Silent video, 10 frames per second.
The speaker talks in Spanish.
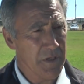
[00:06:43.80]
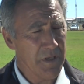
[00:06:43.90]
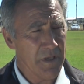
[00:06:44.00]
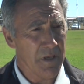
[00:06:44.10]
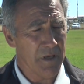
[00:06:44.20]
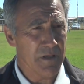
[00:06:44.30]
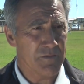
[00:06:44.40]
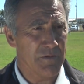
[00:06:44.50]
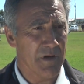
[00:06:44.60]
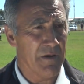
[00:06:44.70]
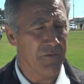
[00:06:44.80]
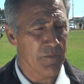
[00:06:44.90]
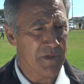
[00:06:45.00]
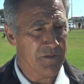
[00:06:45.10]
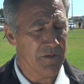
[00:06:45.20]
aquí es una
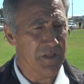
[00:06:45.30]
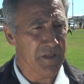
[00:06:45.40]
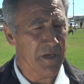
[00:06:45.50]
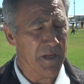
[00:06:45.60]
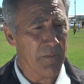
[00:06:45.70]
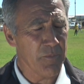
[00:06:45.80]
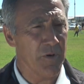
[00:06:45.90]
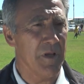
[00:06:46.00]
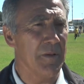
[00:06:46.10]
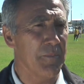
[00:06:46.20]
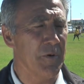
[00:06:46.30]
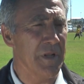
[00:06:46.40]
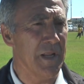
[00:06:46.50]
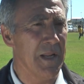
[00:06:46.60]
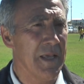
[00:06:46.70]
formación integral por, eh, por,
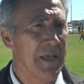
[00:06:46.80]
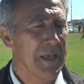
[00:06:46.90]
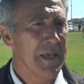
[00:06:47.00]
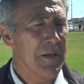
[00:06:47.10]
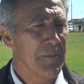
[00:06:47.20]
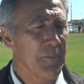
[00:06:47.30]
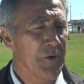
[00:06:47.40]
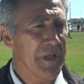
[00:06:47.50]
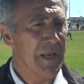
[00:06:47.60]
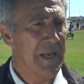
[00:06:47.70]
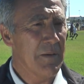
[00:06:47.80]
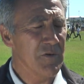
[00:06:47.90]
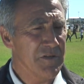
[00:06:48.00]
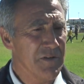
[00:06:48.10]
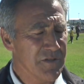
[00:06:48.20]
eh, eh, la
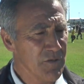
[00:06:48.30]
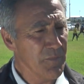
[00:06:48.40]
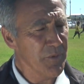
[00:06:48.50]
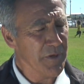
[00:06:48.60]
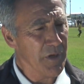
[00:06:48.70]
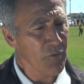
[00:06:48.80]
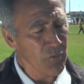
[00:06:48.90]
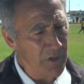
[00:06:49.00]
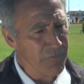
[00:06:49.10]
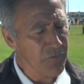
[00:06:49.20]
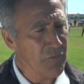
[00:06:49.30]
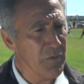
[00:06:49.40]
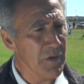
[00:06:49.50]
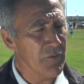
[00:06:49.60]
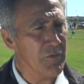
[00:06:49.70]
motivación por jugar
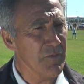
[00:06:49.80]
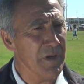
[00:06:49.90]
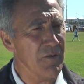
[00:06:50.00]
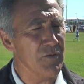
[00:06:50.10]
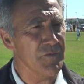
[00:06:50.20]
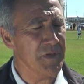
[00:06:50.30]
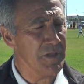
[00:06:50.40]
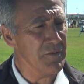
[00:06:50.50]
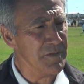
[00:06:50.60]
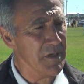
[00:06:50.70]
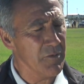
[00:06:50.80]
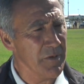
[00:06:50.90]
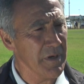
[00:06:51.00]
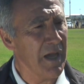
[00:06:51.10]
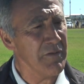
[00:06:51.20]
fútbol, uno va encontrándose
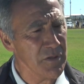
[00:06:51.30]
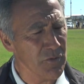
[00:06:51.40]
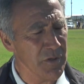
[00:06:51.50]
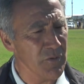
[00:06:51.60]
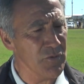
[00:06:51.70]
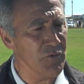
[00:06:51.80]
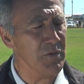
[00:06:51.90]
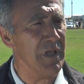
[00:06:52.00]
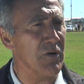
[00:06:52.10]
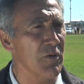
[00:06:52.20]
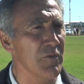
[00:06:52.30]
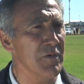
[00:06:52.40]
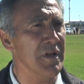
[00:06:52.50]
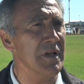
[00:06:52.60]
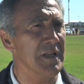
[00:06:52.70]
con hábitos y conductas
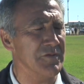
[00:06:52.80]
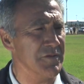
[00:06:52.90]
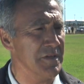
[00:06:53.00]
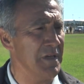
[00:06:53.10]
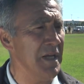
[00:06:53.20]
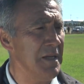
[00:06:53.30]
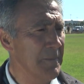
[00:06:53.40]
comunes de la sociedad